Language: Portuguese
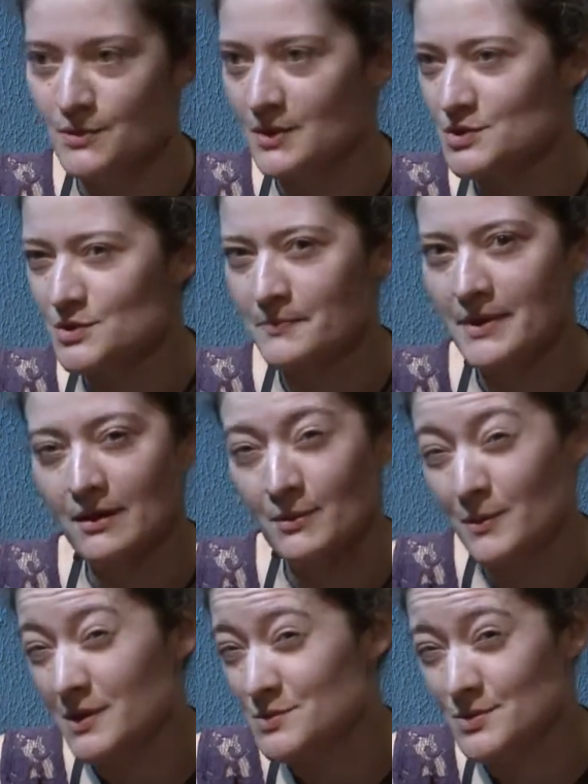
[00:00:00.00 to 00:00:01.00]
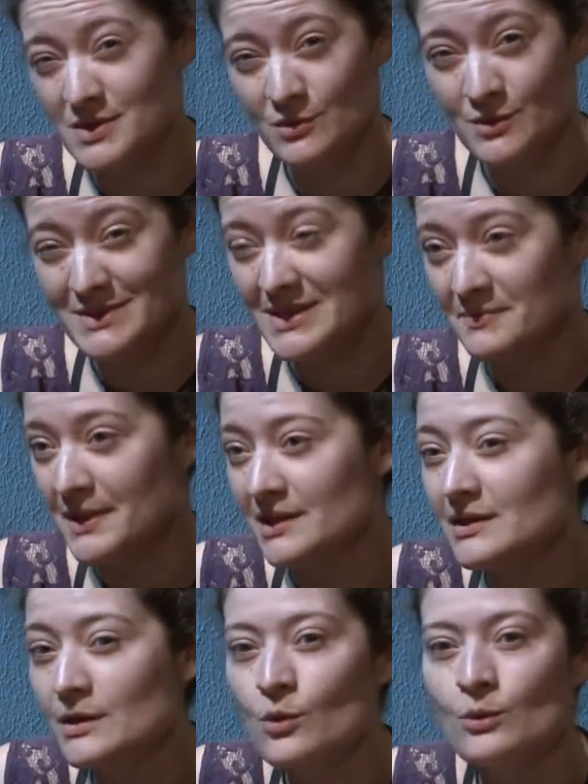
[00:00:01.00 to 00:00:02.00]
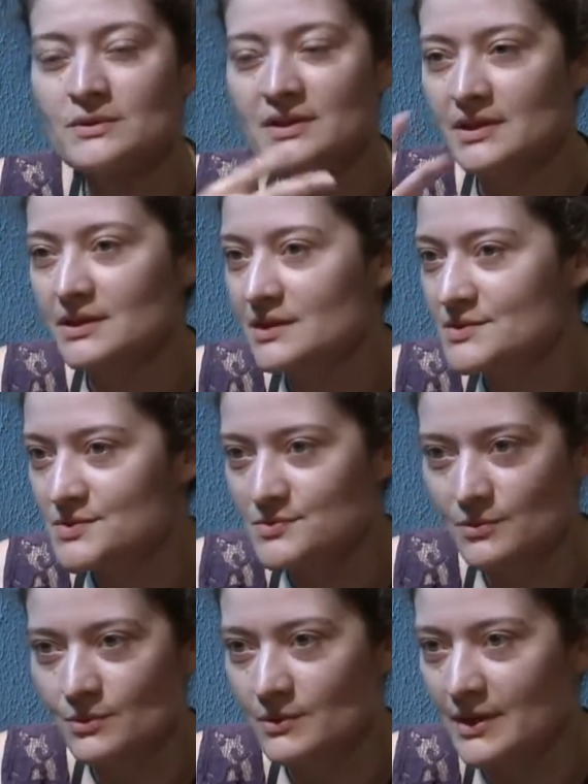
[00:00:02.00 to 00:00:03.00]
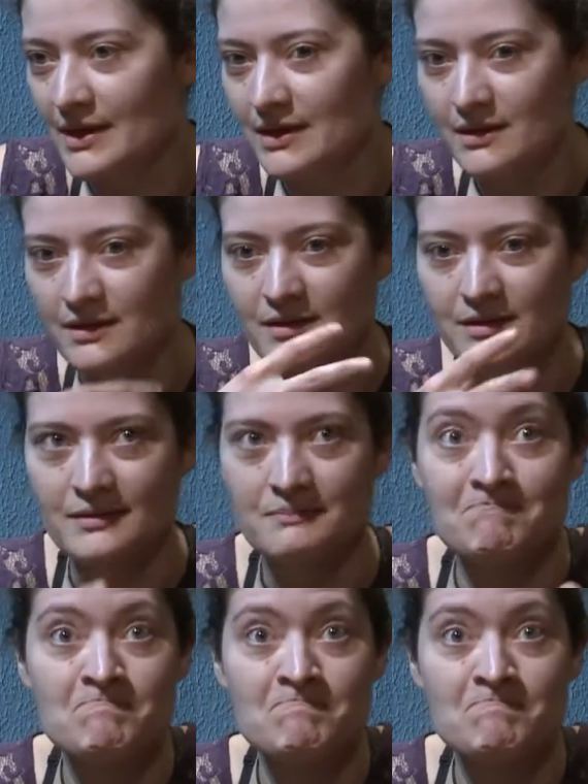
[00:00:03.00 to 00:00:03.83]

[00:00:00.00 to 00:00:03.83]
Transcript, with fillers: acho que para quase todos os autores saber em que contexto era,